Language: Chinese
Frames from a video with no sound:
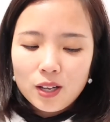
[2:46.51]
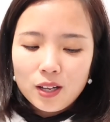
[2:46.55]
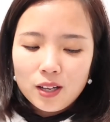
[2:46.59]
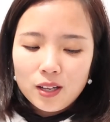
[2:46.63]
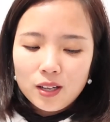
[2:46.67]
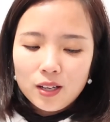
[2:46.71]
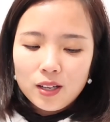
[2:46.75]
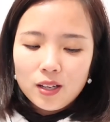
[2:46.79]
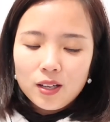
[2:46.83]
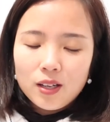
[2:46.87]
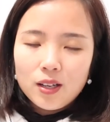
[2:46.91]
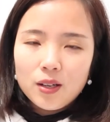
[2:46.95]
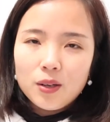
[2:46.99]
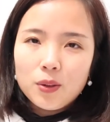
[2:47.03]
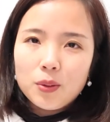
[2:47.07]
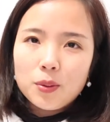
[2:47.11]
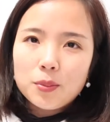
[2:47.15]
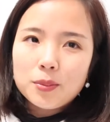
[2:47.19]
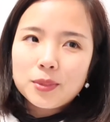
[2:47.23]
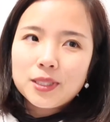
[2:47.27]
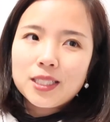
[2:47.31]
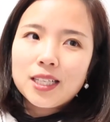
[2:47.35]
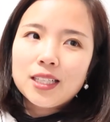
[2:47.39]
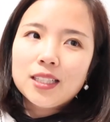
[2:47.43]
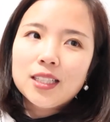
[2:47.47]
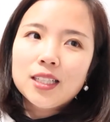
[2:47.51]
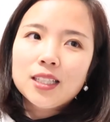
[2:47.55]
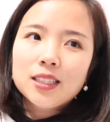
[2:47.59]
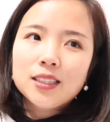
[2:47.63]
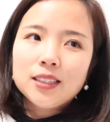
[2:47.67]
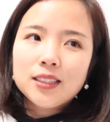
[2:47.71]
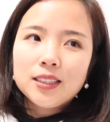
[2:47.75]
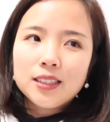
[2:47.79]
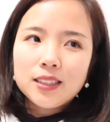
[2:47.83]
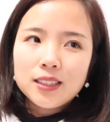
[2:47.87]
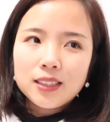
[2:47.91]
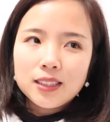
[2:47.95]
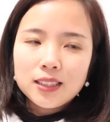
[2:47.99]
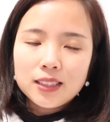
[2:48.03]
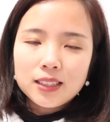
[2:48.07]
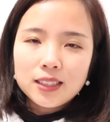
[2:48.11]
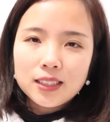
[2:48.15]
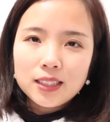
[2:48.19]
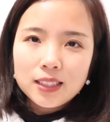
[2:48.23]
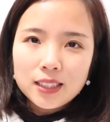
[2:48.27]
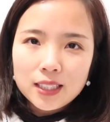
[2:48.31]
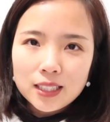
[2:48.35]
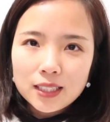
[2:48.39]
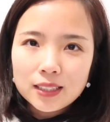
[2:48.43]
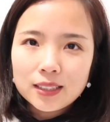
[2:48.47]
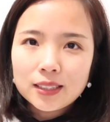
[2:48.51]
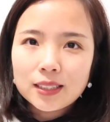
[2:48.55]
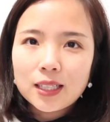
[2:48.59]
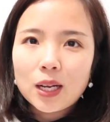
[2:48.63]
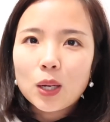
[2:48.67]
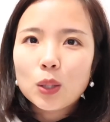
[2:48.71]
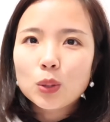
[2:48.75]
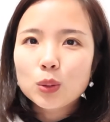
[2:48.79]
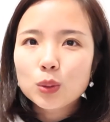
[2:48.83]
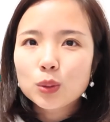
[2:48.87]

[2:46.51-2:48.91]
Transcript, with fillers: 呃，我们家的电脑，